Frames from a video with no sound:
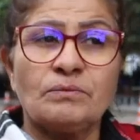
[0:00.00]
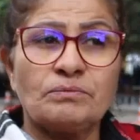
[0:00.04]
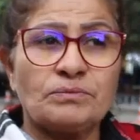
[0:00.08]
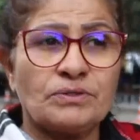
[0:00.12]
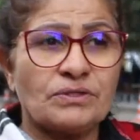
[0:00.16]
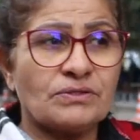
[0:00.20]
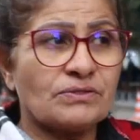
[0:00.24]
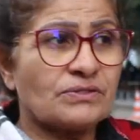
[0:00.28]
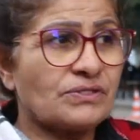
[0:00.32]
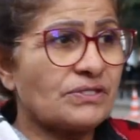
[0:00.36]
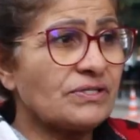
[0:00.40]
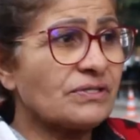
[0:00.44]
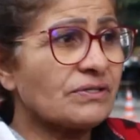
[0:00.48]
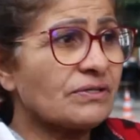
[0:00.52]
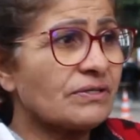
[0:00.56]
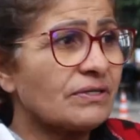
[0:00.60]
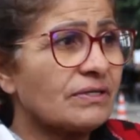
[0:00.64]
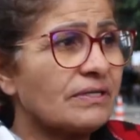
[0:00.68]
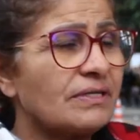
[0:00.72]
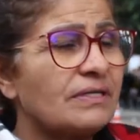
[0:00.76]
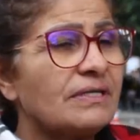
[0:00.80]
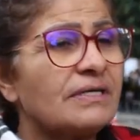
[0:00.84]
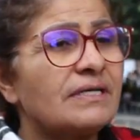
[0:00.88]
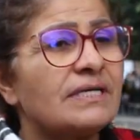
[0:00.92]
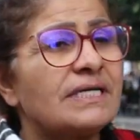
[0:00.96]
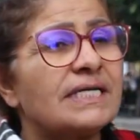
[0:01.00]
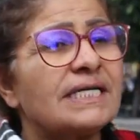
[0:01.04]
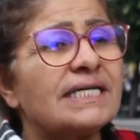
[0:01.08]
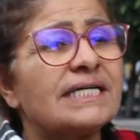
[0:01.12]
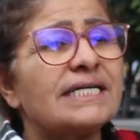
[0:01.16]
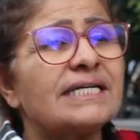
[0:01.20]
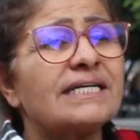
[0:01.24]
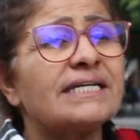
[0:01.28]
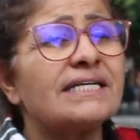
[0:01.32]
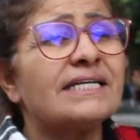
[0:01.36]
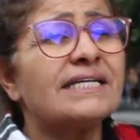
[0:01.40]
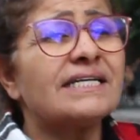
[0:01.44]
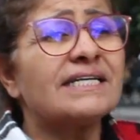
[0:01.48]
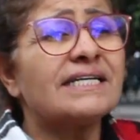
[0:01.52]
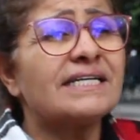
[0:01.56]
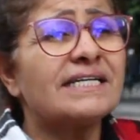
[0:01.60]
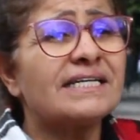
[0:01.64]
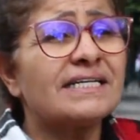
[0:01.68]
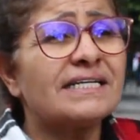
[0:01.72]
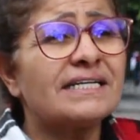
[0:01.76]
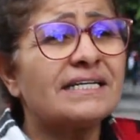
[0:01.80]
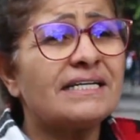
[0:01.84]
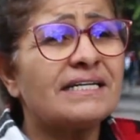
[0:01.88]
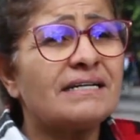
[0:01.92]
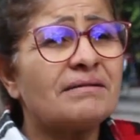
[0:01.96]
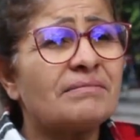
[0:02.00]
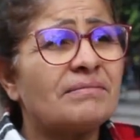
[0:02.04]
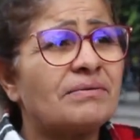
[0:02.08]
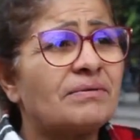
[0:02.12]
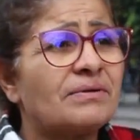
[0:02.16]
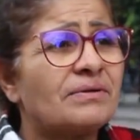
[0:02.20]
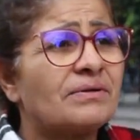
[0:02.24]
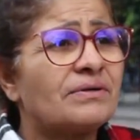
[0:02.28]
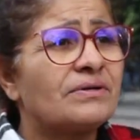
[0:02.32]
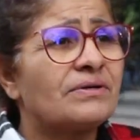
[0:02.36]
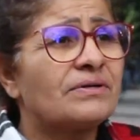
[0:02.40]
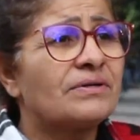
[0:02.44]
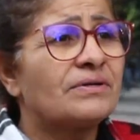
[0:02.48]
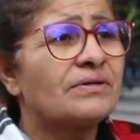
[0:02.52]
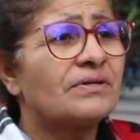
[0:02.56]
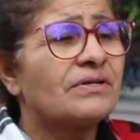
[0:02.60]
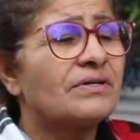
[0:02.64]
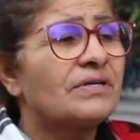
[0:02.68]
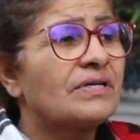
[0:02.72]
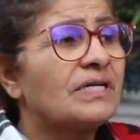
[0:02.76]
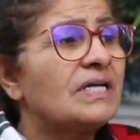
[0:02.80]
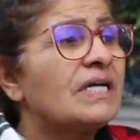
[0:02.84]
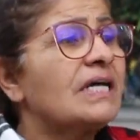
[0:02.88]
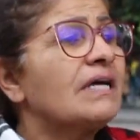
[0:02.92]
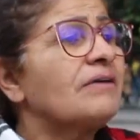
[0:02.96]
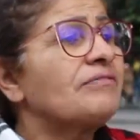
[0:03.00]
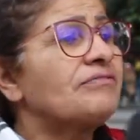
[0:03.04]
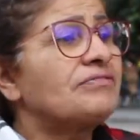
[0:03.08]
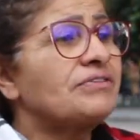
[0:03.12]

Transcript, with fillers: بيان سيغ آه ايش يتمثل العنف هذا؟